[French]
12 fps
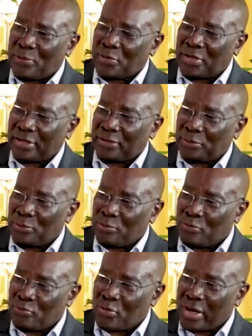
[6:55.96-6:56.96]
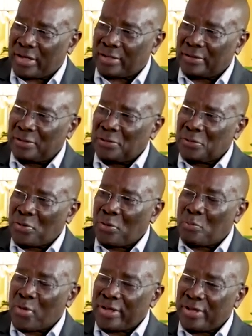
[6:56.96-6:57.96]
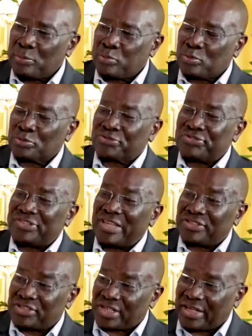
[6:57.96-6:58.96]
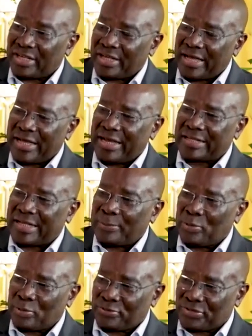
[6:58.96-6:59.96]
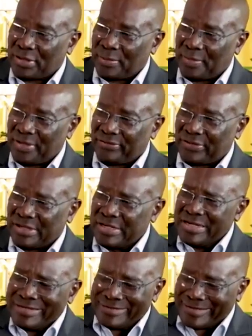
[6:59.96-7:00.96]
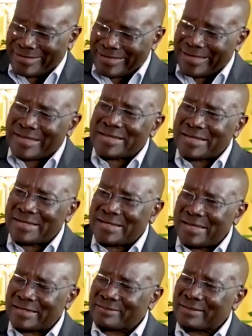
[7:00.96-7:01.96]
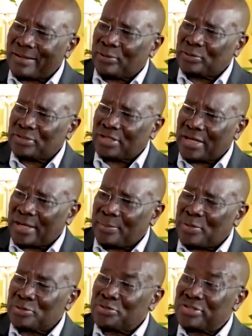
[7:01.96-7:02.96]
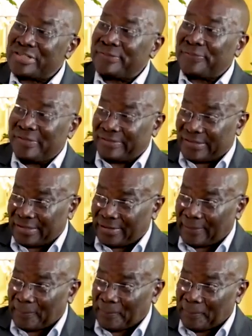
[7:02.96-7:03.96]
conquérir le pouvoir, comme moyen pour siéger à la table du Conseil des ministres. Ce qui est extraordinairement difficile,